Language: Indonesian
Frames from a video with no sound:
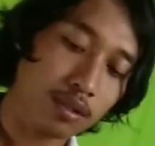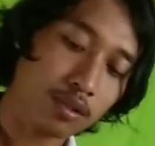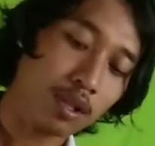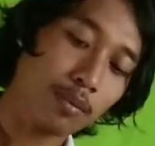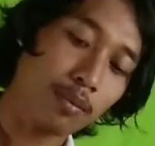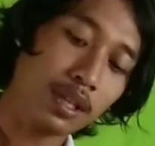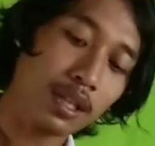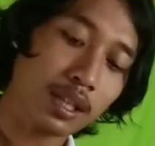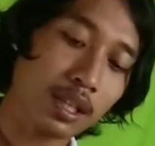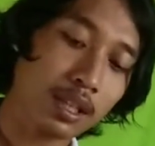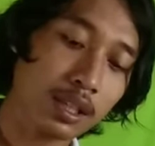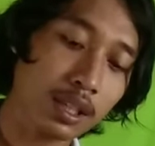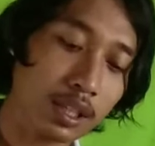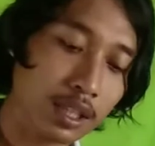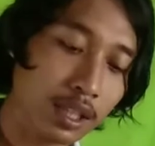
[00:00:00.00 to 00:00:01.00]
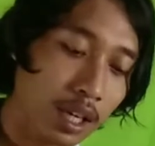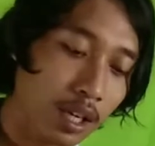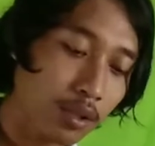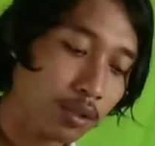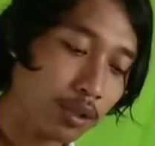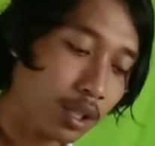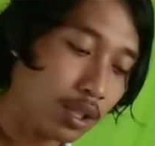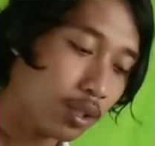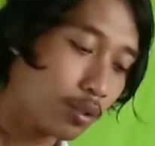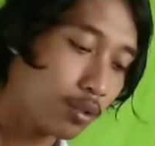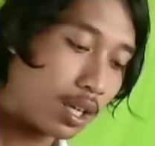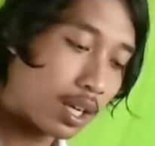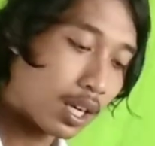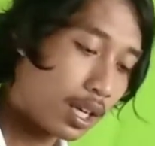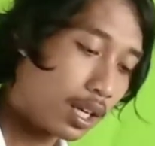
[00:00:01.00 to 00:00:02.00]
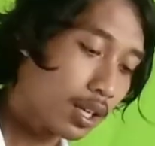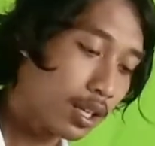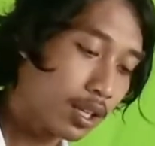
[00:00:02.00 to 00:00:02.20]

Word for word: gua belikan tiga untuk adik gua